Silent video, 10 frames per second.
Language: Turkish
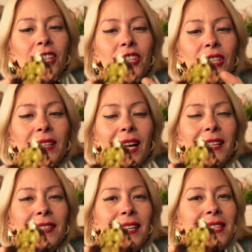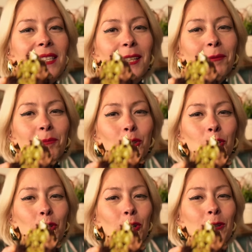İçinden de nasıl
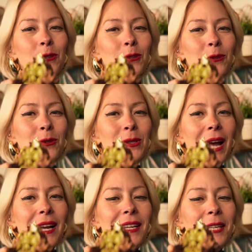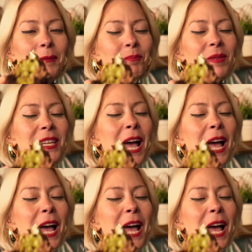şu görüntünün güzelliği